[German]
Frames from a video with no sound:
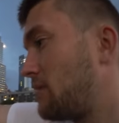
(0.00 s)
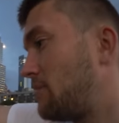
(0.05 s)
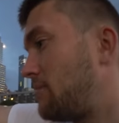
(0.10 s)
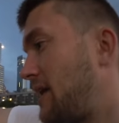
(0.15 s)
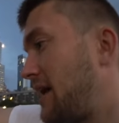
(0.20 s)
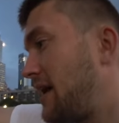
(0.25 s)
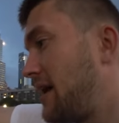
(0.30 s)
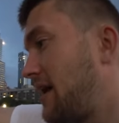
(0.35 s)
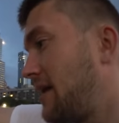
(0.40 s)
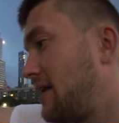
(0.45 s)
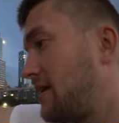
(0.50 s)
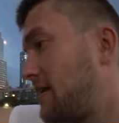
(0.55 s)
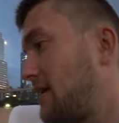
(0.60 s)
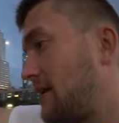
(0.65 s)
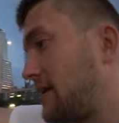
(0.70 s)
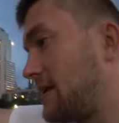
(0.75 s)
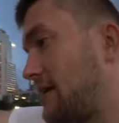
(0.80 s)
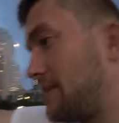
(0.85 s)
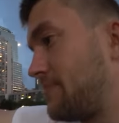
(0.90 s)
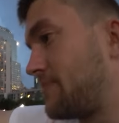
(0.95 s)
mein
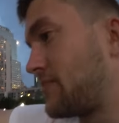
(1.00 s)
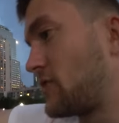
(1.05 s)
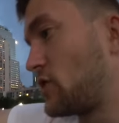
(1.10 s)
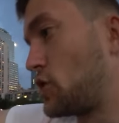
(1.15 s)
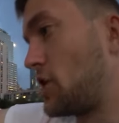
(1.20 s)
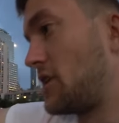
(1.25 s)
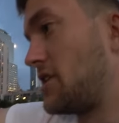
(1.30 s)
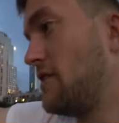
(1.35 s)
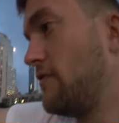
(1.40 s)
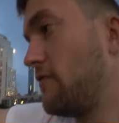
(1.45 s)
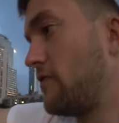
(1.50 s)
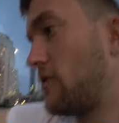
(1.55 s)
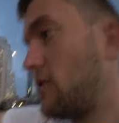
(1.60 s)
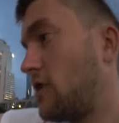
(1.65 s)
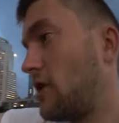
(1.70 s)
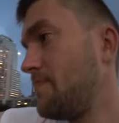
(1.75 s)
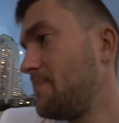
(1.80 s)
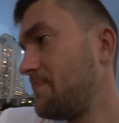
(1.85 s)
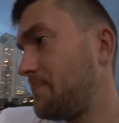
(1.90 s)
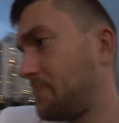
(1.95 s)
ähm, Stativ
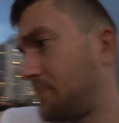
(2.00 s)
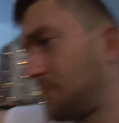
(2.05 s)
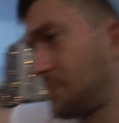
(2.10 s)
genommen